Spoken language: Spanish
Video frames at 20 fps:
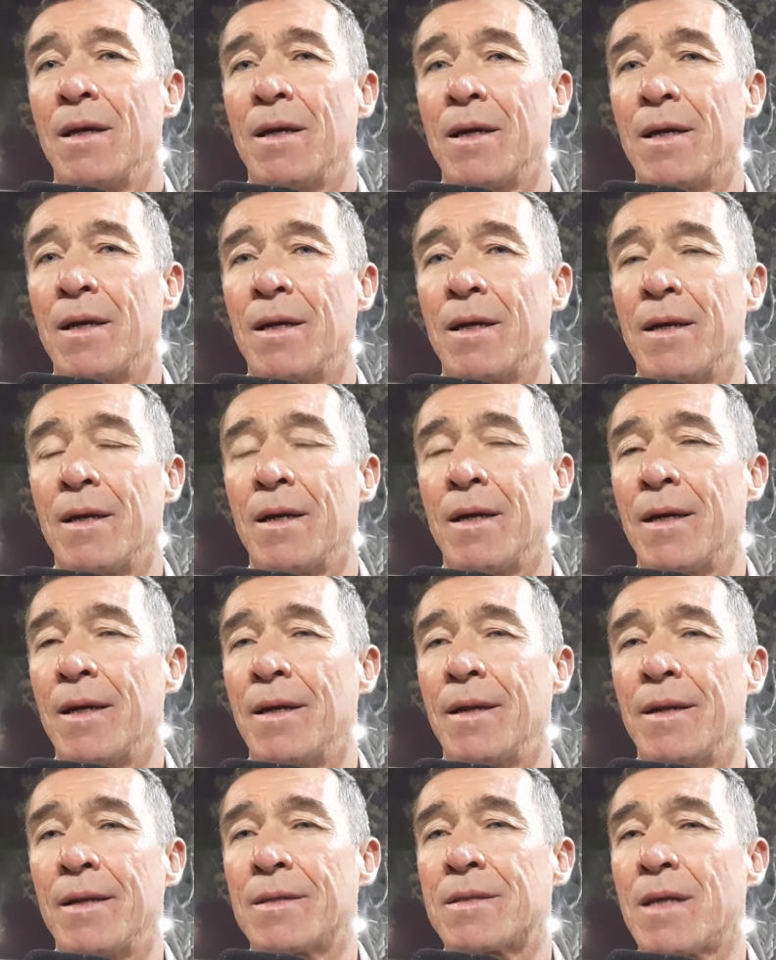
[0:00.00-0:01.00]

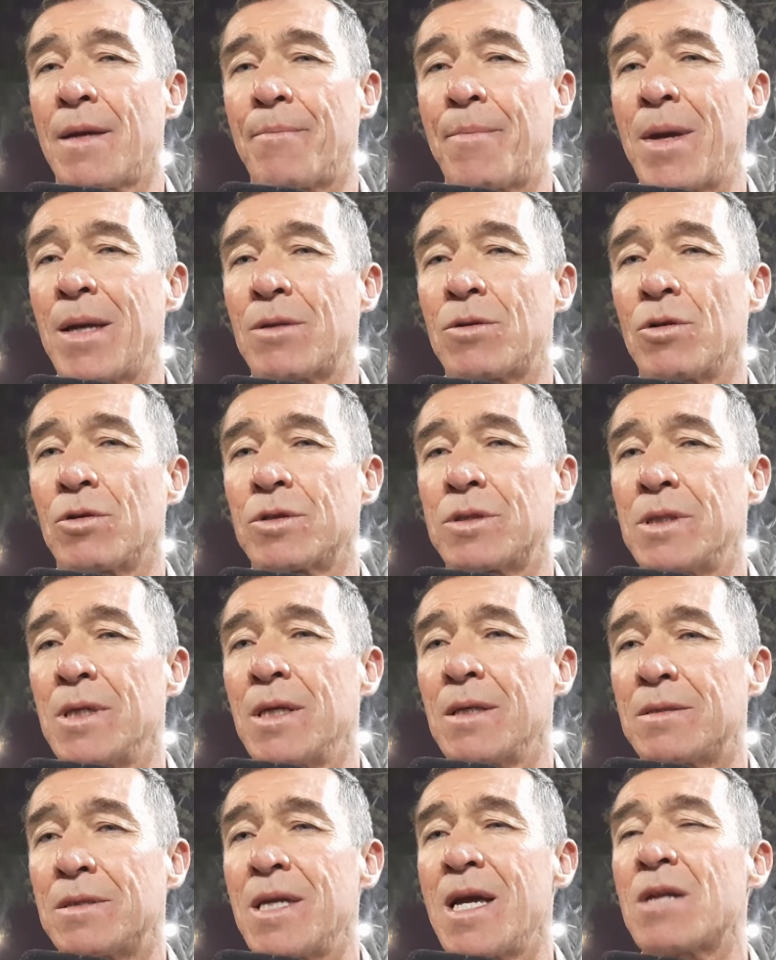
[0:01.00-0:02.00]
Eh, en ese aspecto,
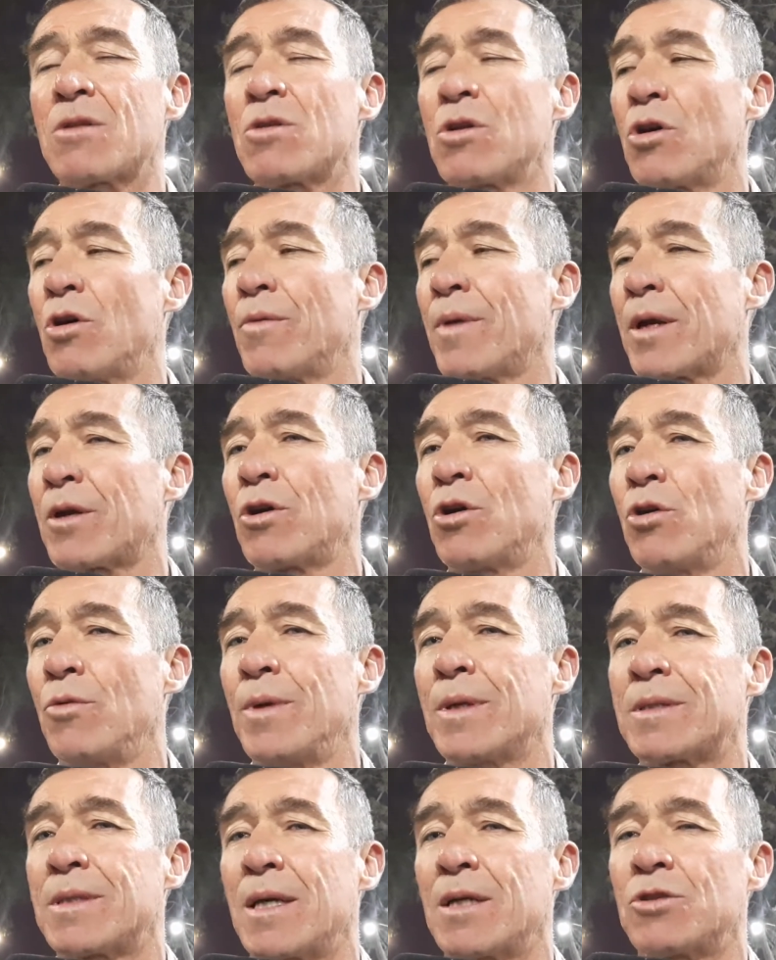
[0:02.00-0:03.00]
si, esto el gobierno lo
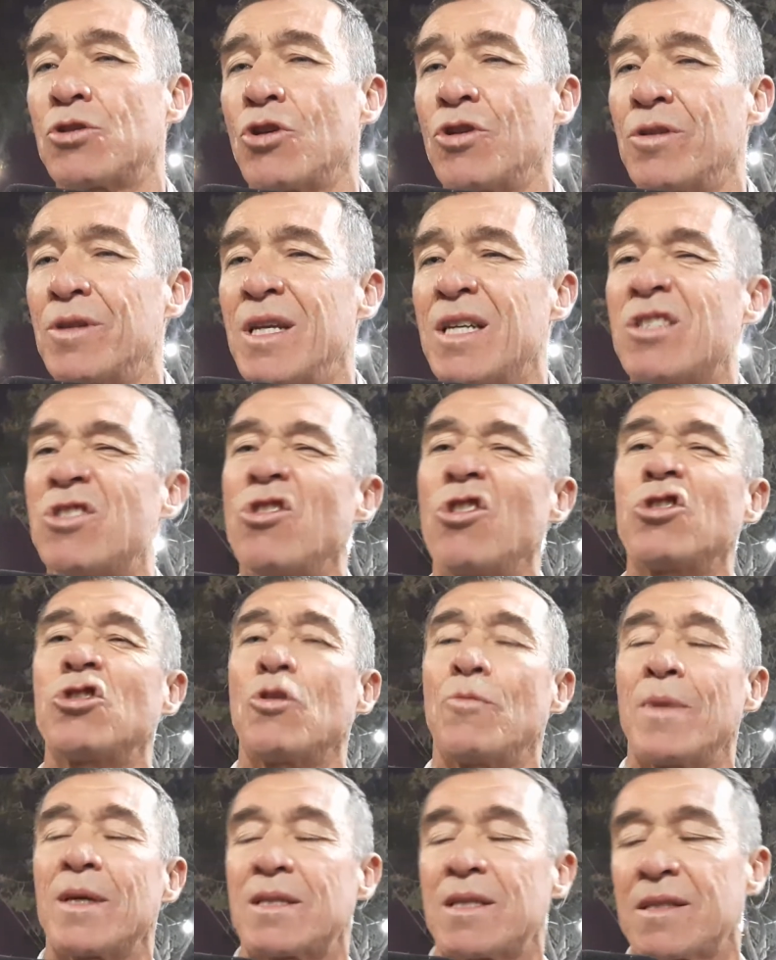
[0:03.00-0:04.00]
hubiese hecho
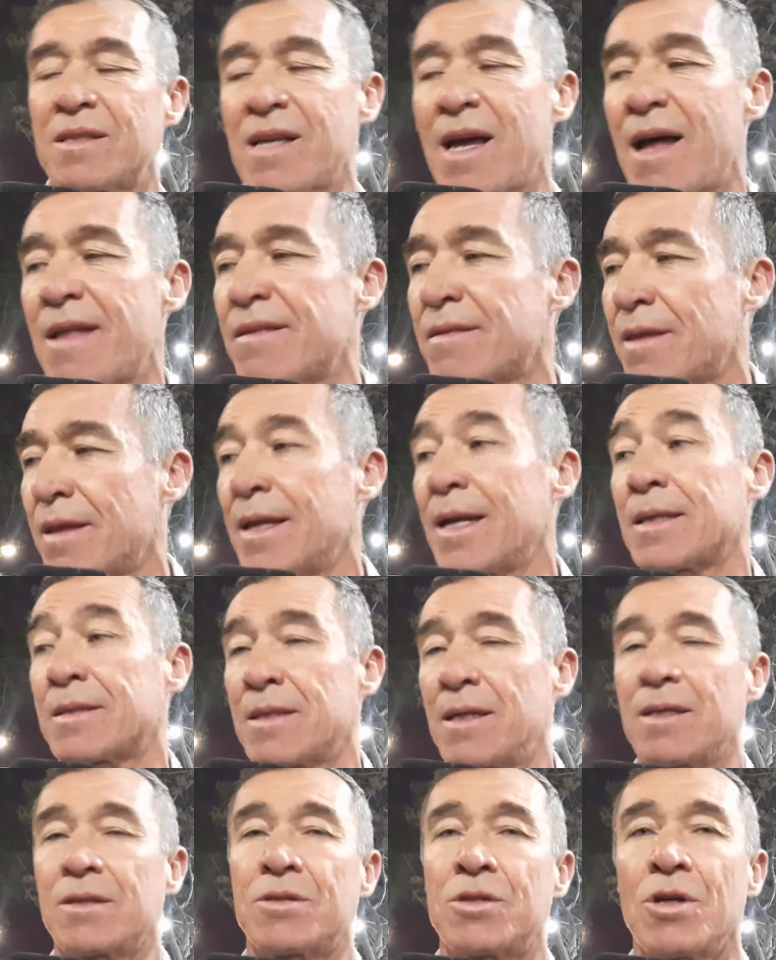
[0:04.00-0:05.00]
18 meses antes de
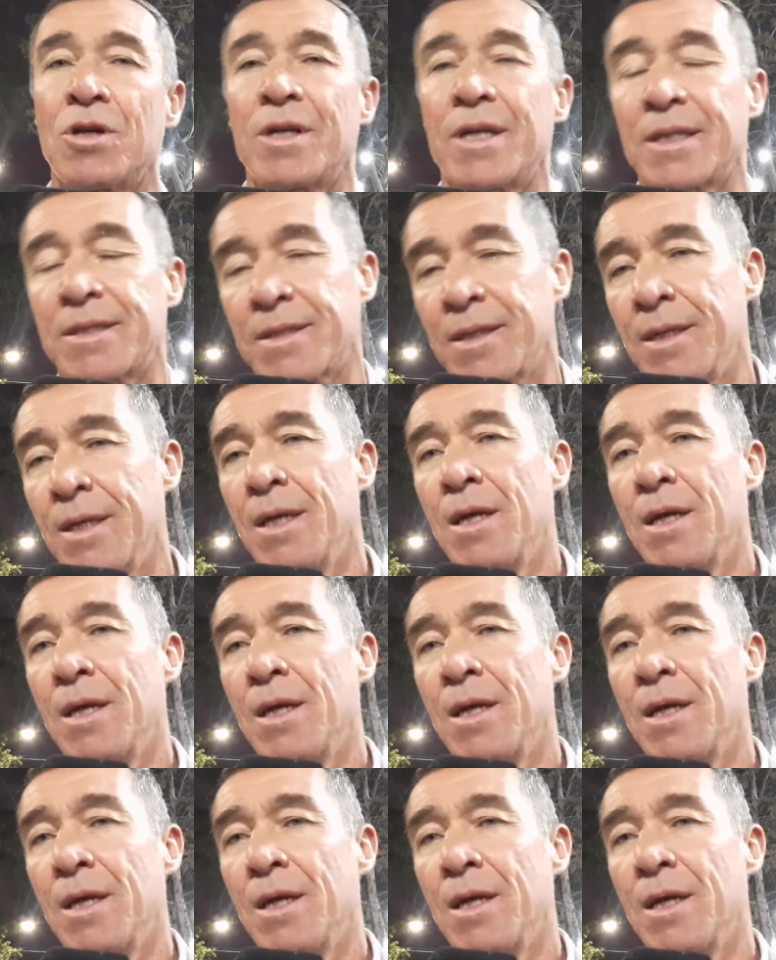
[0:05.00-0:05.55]
las elecciones,